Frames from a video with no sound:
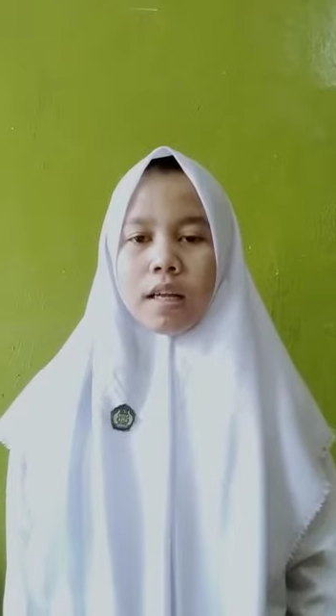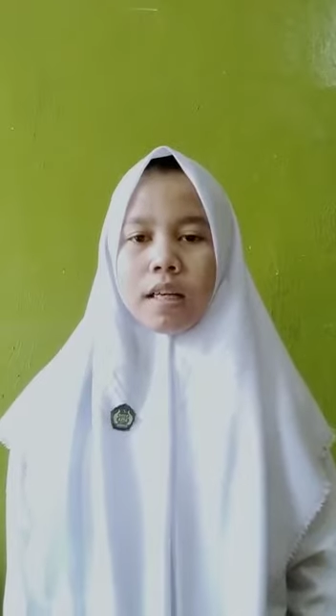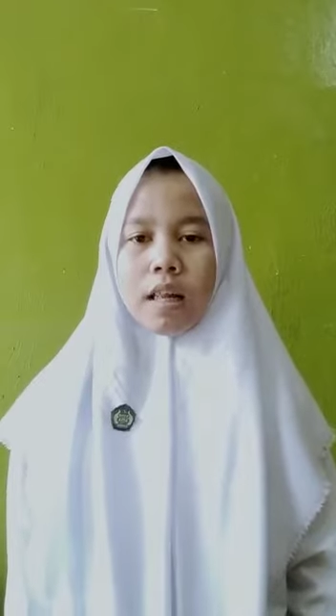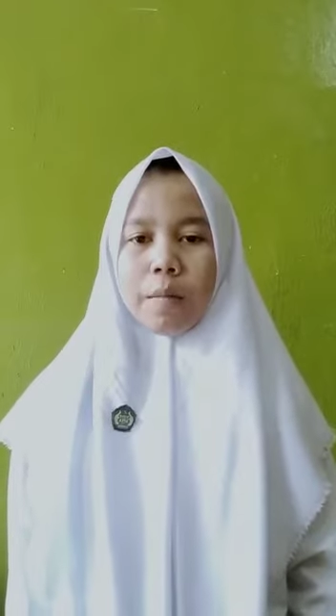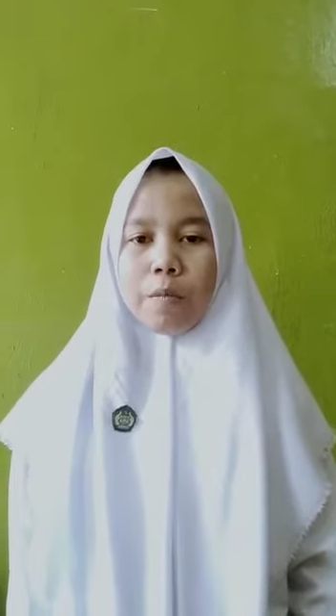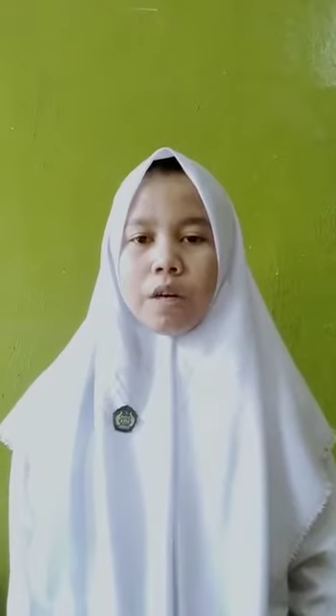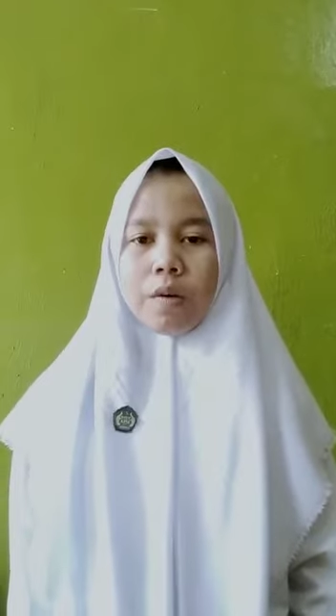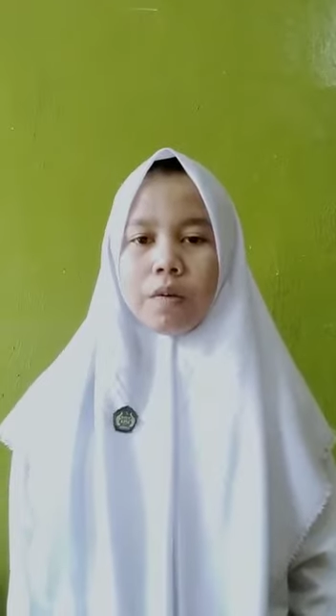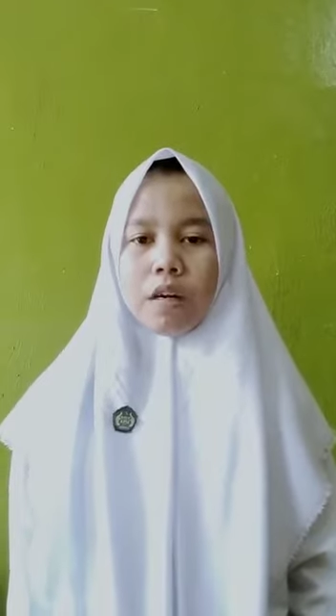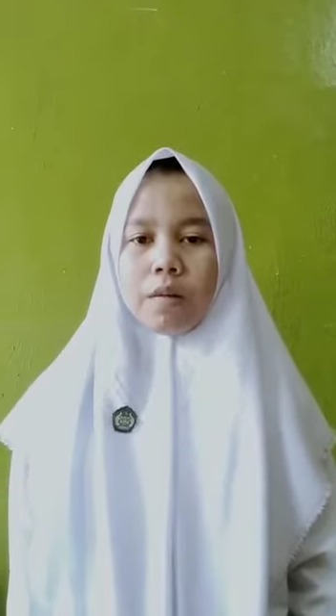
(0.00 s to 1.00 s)
dalam
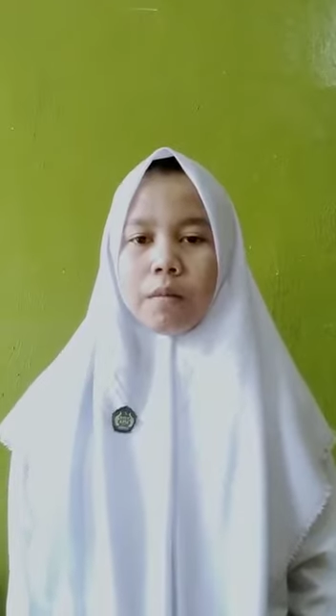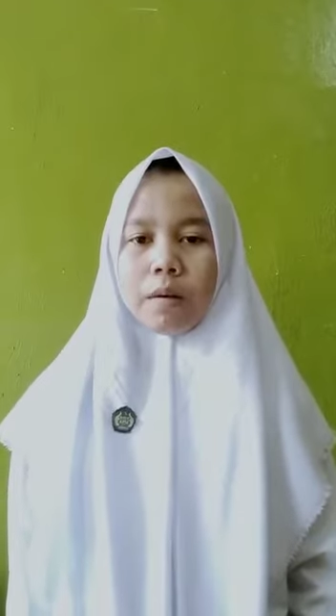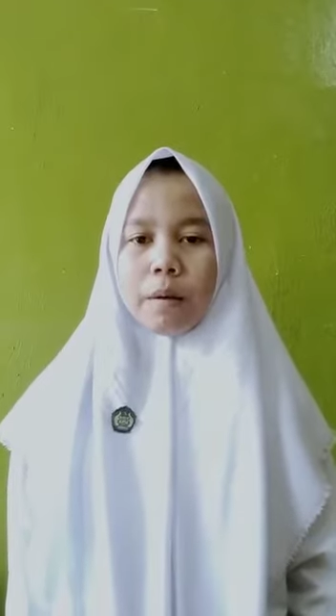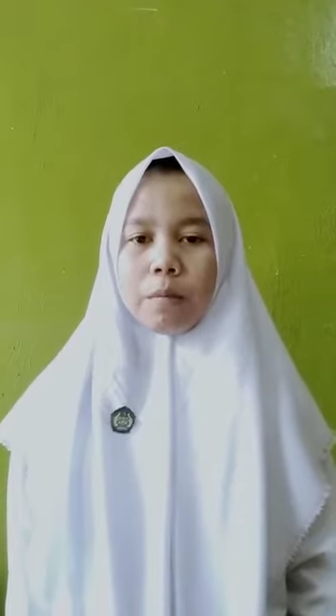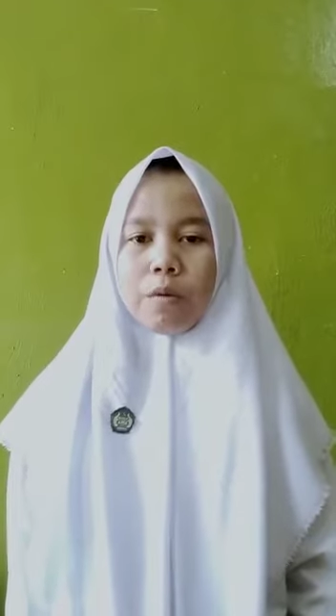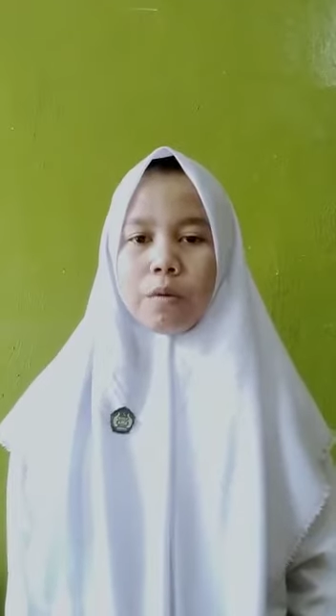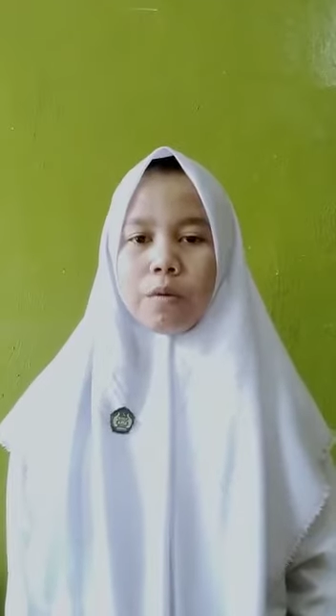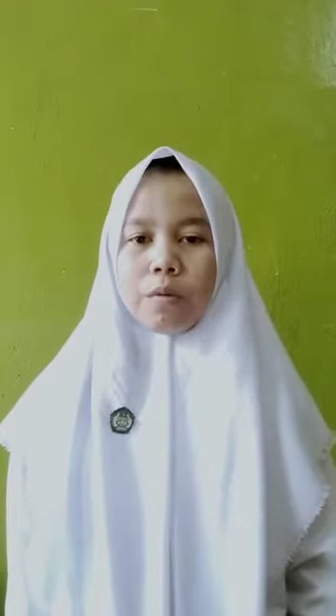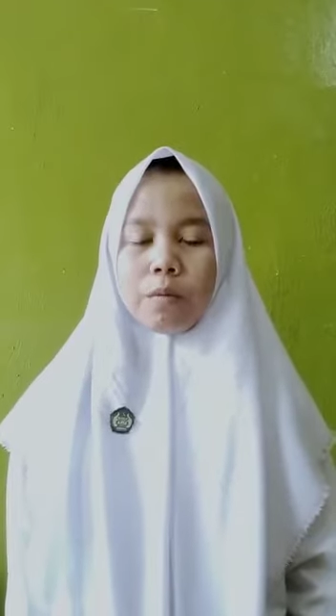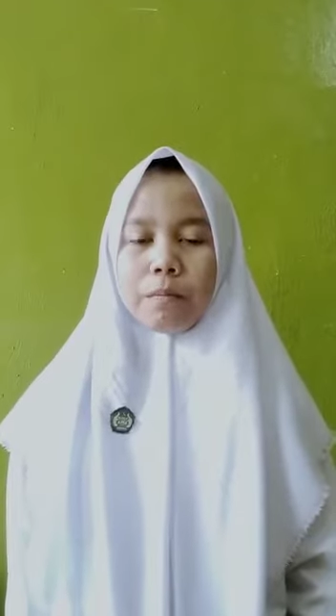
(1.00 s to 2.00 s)
Undang-Undang Nomor
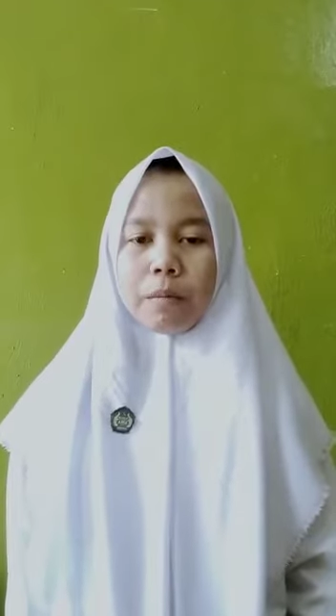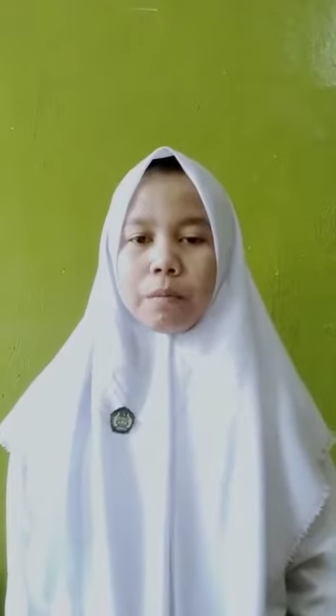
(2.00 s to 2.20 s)
42